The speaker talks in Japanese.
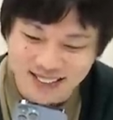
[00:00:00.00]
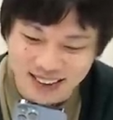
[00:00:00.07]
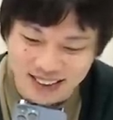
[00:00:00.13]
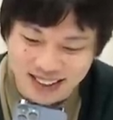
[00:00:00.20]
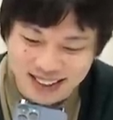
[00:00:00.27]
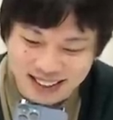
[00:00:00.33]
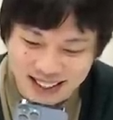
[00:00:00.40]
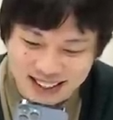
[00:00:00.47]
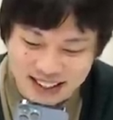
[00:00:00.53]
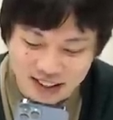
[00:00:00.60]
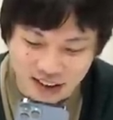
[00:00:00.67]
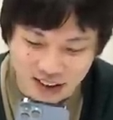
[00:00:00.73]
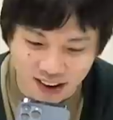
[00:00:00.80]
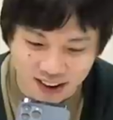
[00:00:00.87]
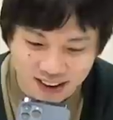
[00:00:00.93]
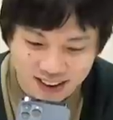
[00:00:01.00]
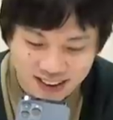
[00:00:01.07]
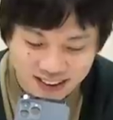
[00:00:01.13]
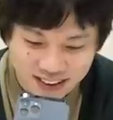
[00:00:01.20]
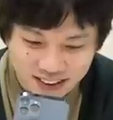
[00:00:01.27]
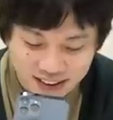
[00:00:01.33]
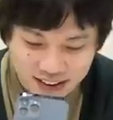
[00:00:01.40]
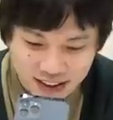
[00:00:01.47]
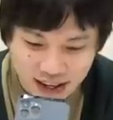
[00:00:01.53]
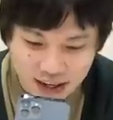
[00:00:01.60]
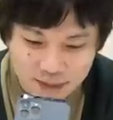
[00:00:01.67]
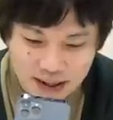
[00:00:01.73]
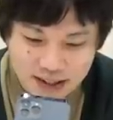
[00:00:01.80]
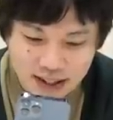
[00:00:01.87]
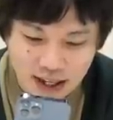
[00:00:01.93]
今の1回だぞあ
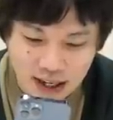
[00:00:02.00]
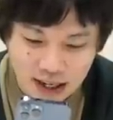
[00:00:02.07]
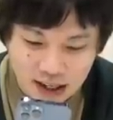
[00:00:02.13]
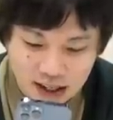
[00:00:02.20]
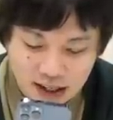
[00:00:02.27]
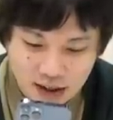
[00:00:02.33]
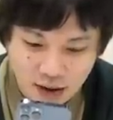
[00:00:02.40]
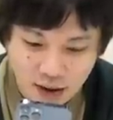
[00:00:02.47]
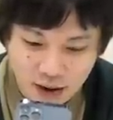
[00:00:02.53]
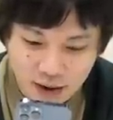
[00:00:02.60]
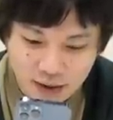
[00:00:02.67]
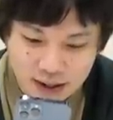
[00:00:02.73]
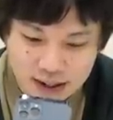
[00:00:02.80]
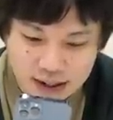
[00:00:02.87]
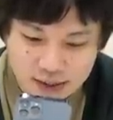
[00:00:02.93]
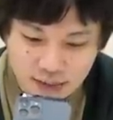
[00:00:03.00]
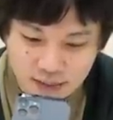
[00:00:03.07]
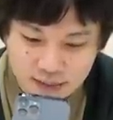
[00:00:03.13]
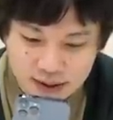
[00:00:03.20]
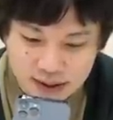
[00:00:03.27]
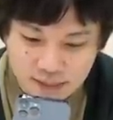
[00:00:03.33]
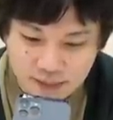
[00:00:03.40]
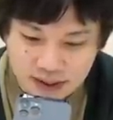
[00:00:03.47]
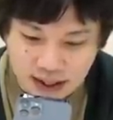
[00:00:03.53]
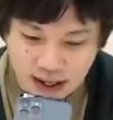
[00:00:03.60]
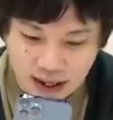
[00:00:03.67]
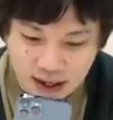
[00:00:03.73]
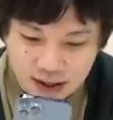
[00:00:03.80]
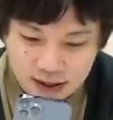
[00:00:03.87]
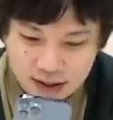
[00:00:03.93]
まずいこれは一番まずいパターン